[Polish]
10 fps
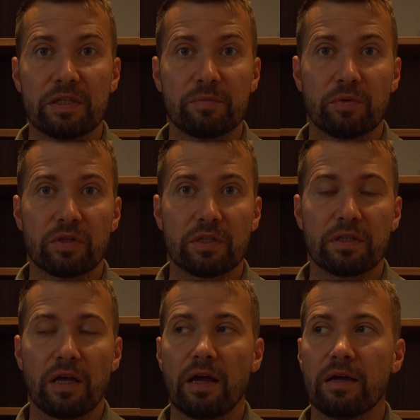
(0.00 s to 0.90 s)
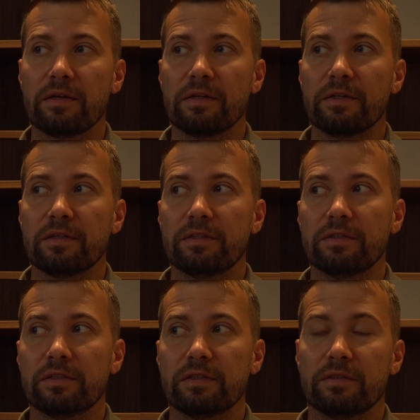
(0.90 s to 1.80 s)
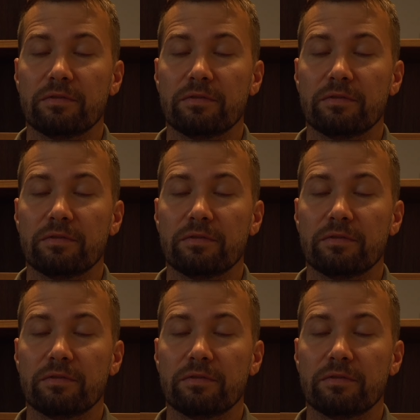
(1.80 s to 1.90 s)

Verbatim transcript: jest pokryta e,